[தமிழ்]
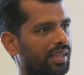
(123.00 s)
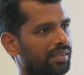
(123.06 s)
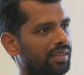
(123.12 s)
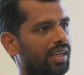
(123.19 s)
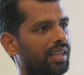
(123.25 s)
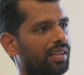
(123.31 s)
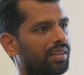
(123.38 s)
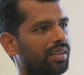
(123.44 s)

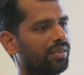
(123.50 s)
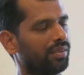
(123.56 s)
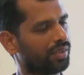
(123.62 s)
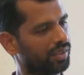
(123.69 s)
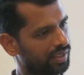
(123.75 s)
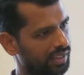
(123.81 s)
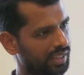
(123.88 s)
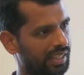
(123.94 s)
ரசாயனத்தையும்
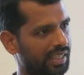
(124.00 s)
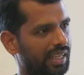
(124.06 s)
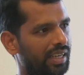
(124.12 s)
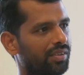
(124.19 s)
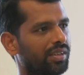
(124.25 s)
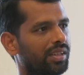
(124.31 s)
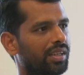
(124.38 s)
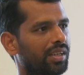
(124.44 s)

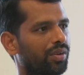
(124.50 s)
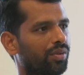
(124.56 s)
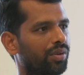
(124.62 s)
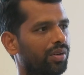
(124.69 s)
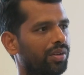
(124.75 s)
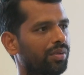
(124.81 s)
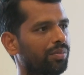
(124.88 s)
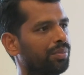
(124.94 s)
இயற்கையில் வந்துட்டு இருக்க
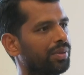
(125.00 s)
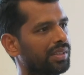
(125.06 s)
ஒன்றையும்